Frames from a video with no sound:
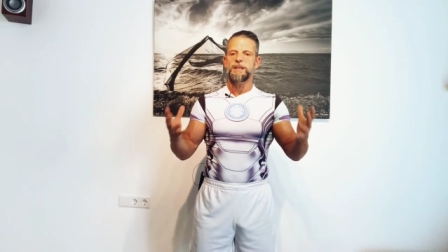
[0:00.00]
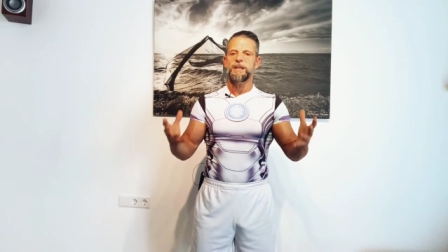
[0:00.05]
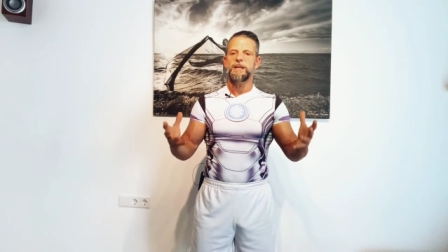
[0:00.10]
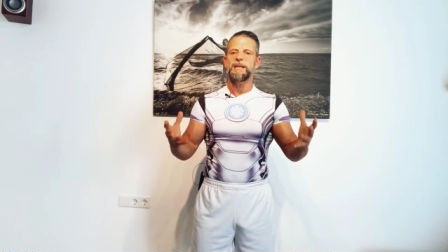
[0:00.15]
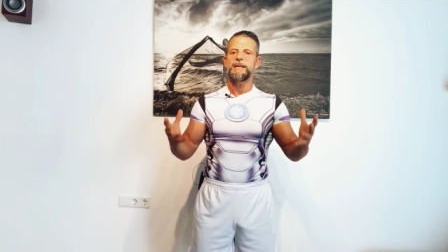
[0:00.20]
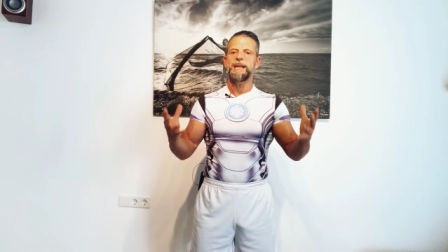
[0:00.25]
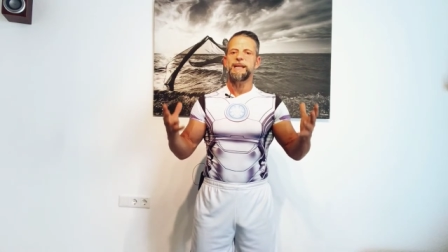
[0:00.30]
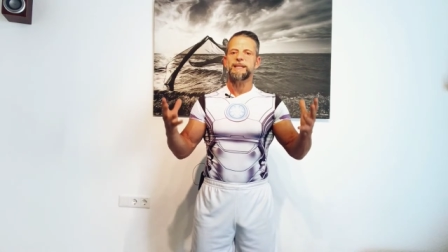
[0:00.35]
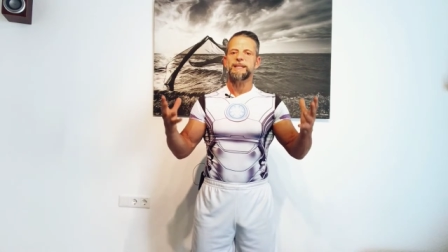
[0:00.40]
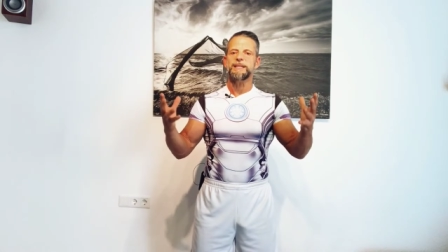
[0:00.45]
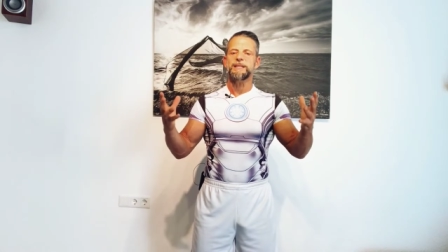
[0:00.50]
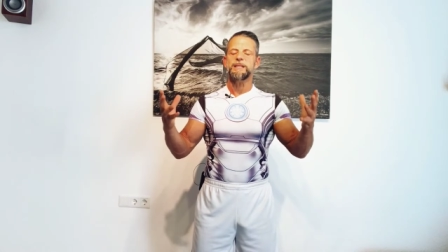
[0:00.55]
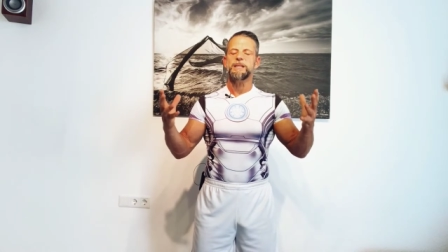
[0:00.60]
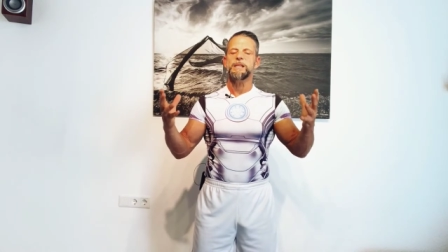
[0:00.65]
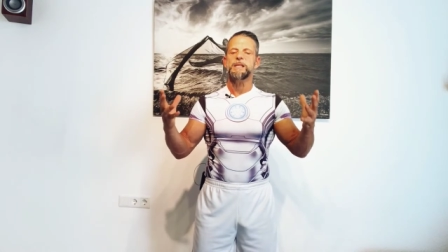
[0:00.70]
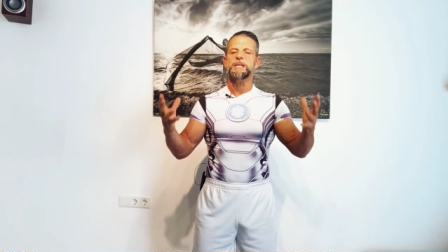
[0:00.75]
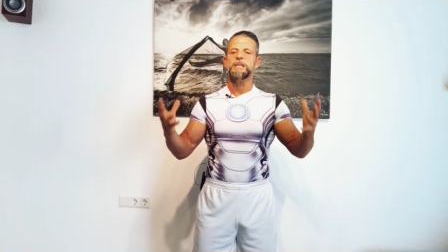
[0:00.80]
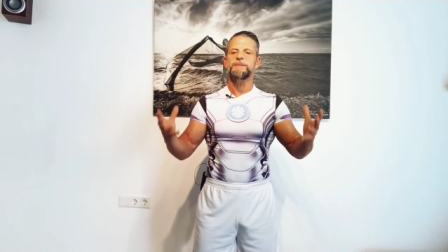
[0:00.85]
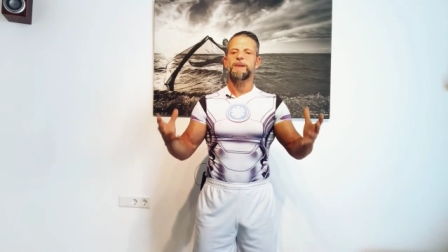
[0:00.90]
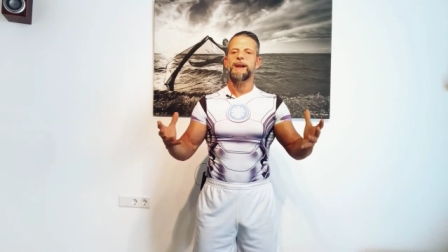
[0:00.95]
den
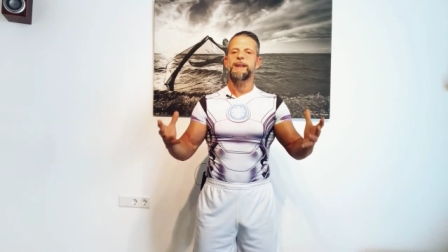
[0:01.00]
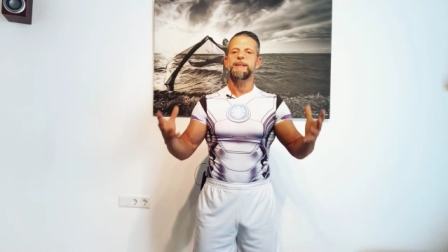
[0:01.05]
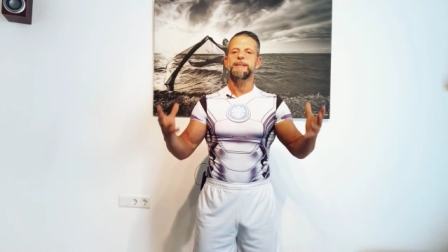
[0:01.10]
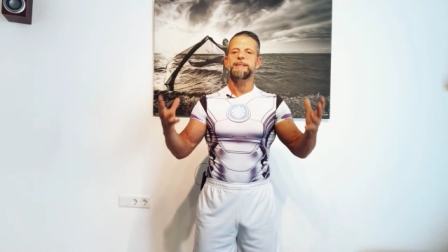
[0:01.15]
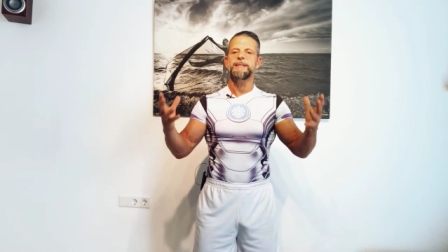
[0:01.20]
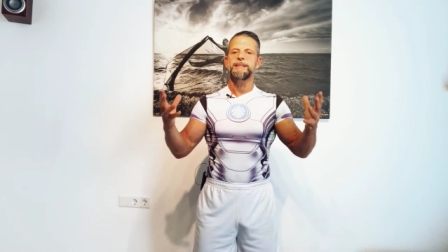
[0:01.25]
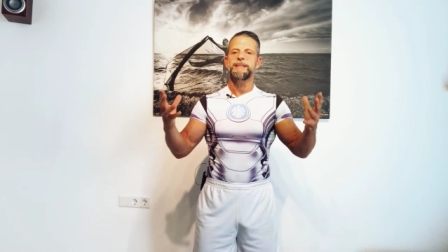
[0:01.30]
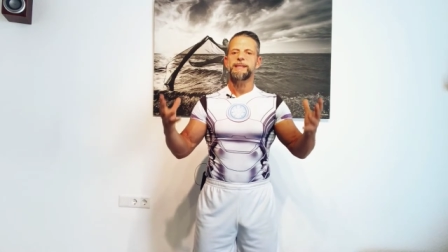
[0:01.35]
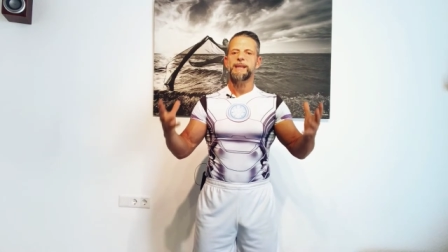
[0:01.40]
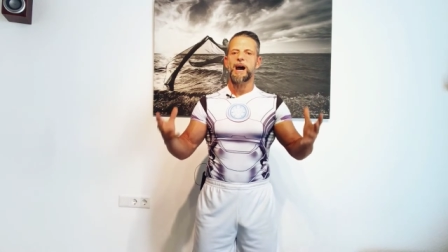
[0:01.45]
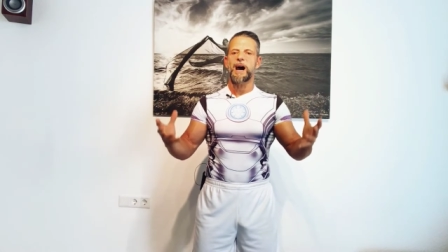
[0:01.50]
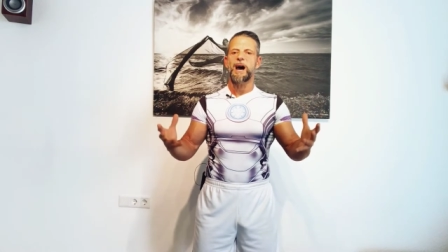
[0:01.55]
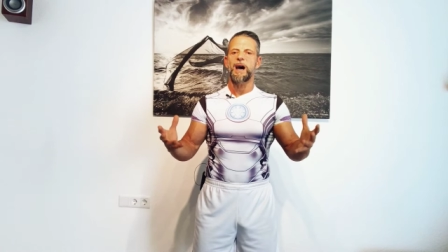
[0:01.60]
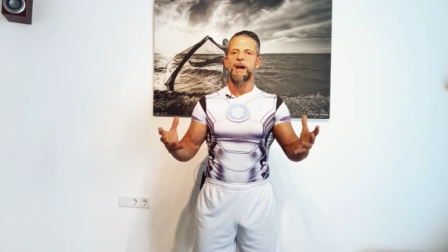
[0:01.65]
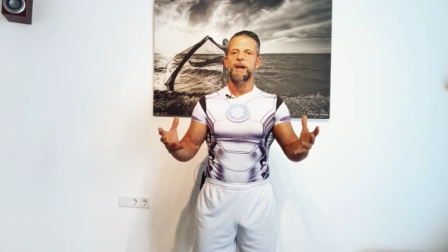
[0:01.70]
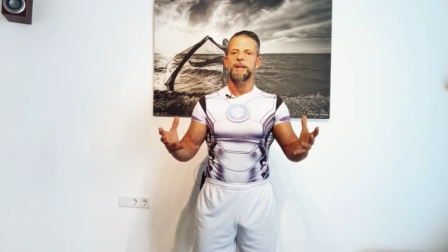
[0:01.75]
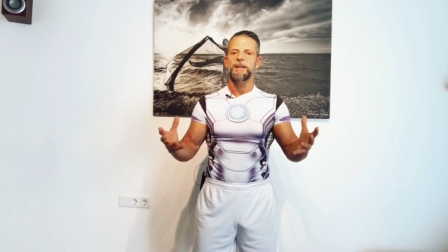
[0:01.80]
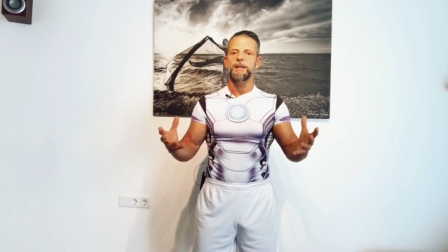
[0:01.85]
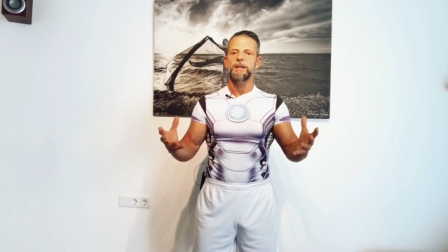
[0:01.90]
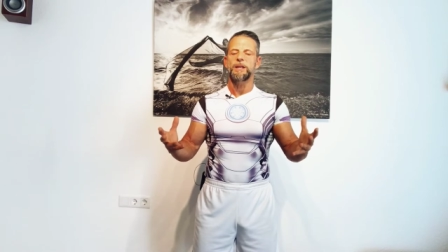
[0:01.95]
letzten 20
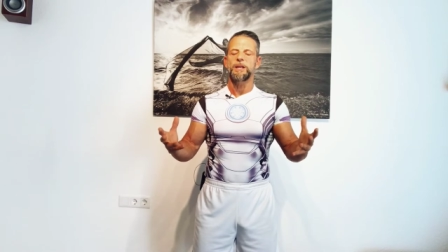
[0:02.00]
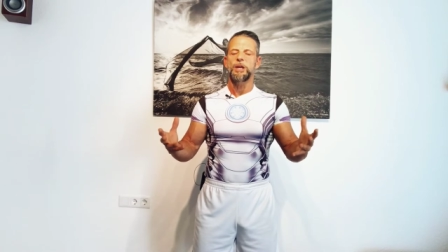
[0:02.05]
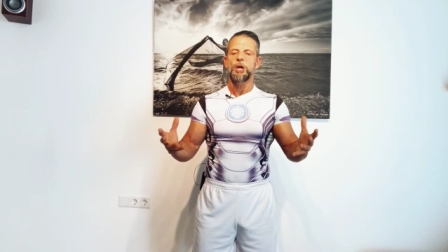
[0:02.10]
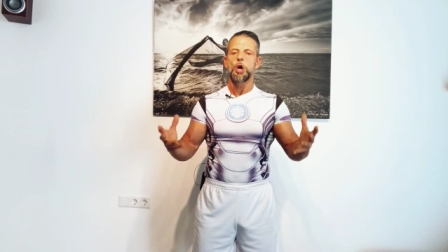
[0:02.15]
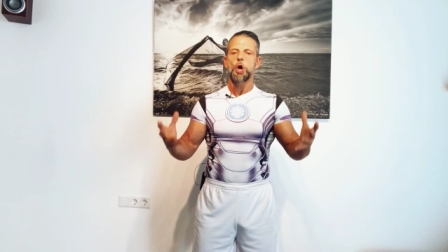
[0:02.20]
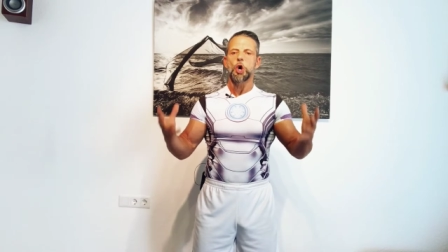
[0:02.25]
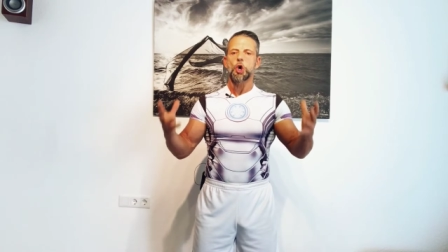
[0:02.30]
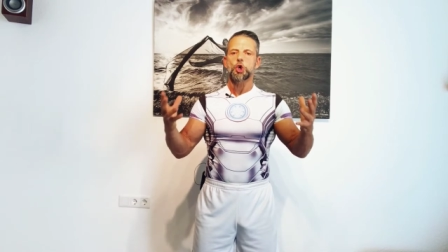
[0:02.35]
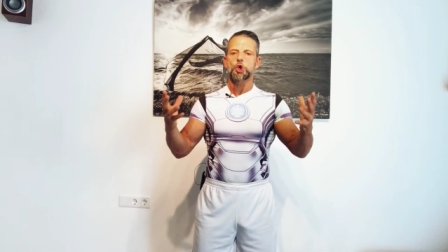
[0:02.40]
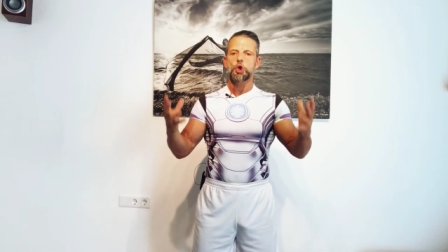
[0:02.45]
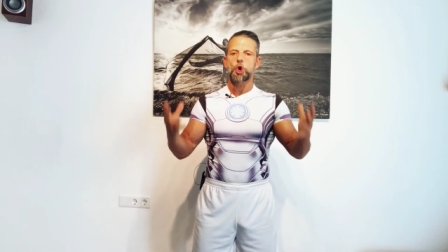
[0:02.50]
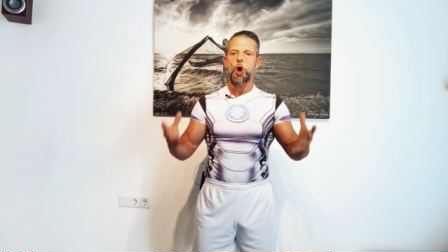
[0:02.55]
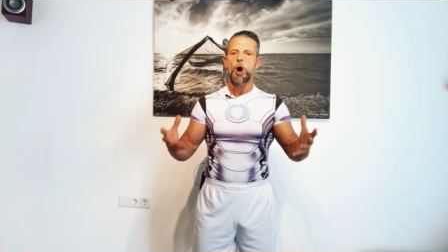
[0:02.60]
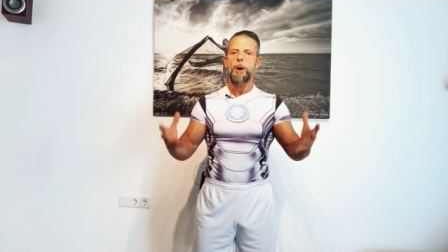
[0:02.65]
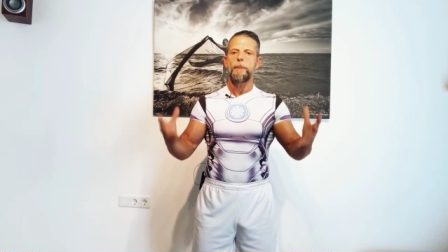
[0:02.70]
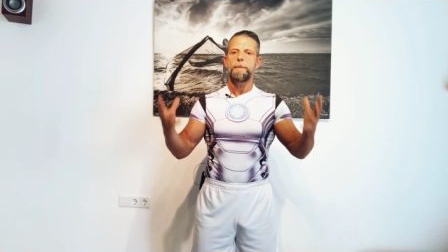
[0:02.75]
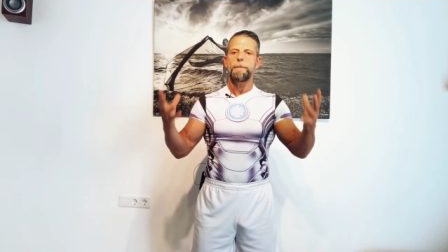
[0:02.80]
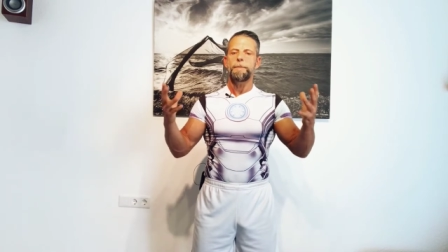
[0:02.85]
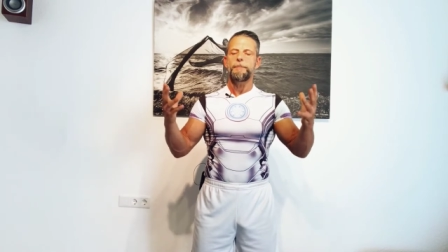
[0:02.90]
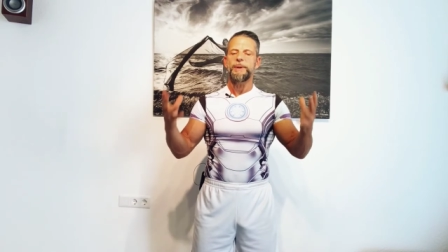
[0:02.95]
Jahren
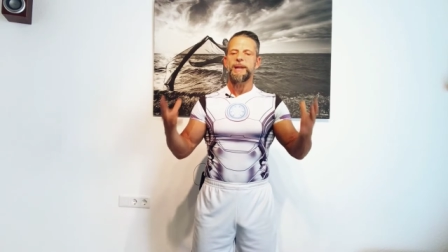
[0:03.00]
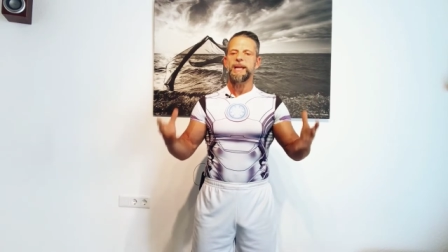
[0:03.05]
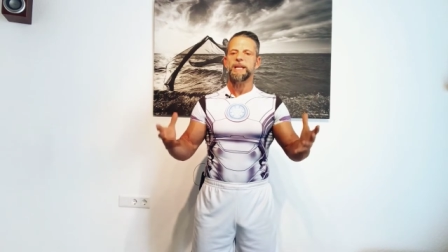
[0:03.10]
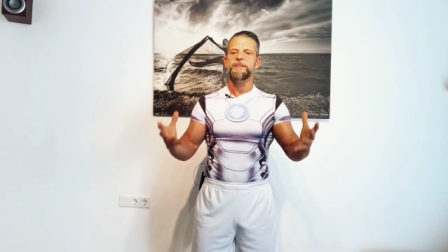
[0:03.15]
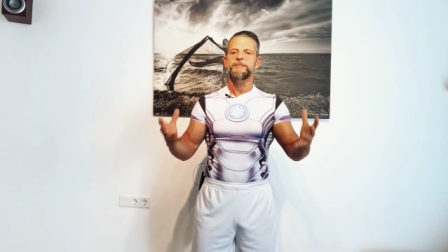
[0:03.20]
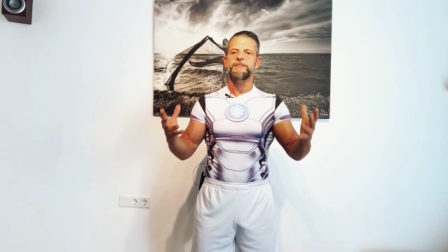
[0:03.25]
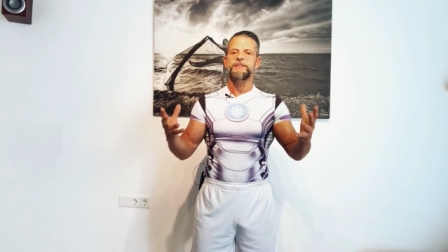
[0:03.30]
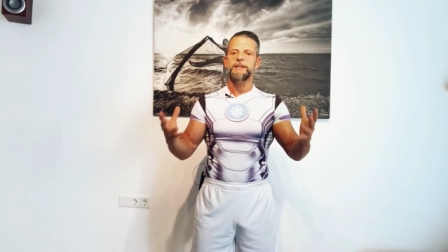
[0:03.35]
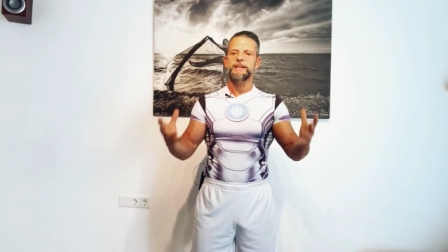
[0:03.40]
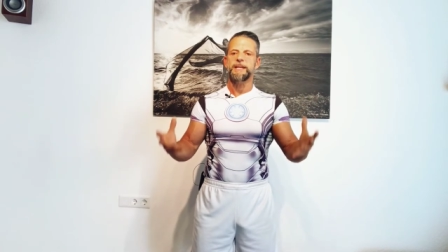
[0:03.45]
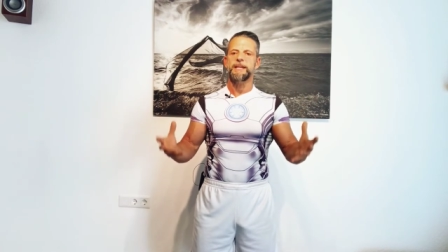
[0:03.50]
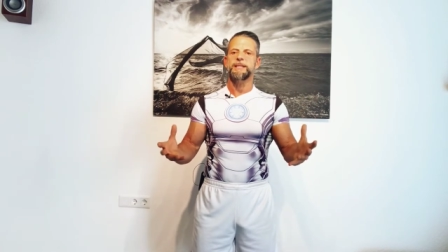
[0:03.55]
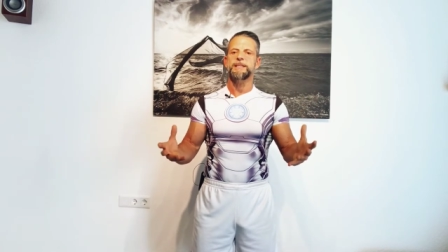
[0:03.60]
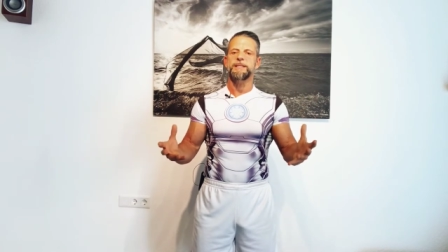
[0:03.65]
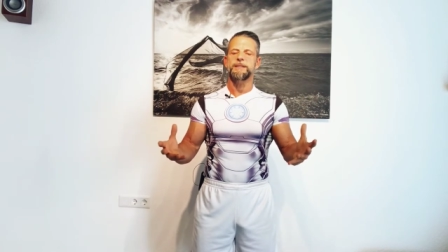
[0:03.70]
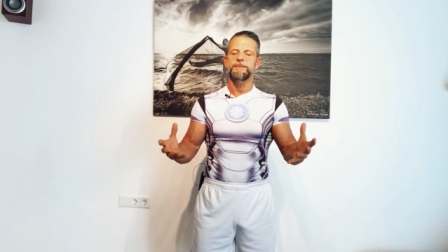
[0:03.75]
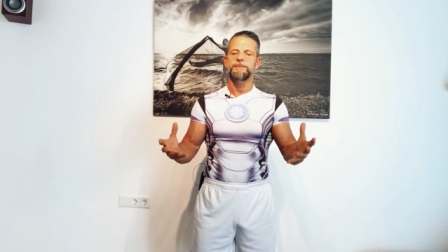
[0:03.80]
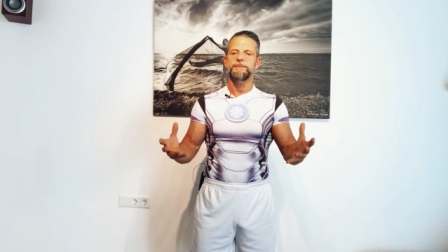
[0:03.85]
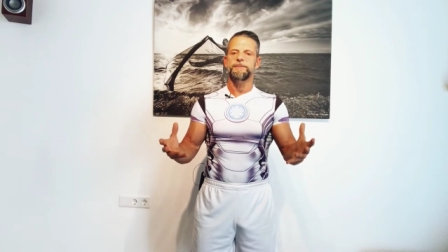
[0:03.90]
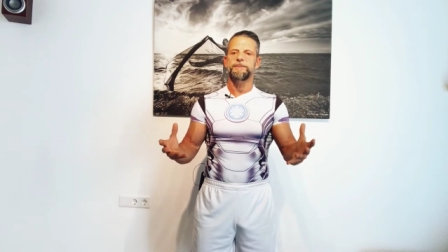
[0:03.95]
komplett
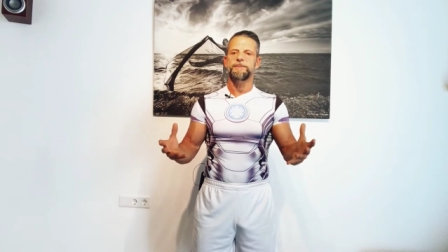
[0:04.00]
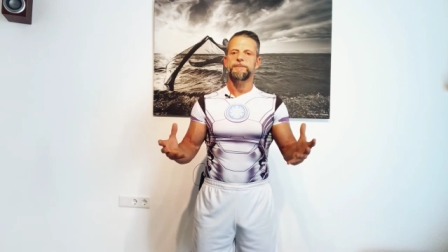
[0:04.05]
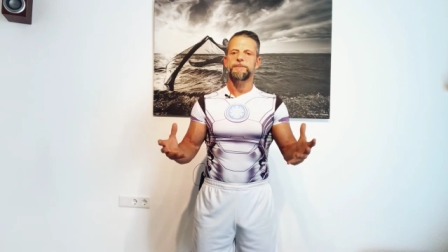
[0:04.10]
vergessen.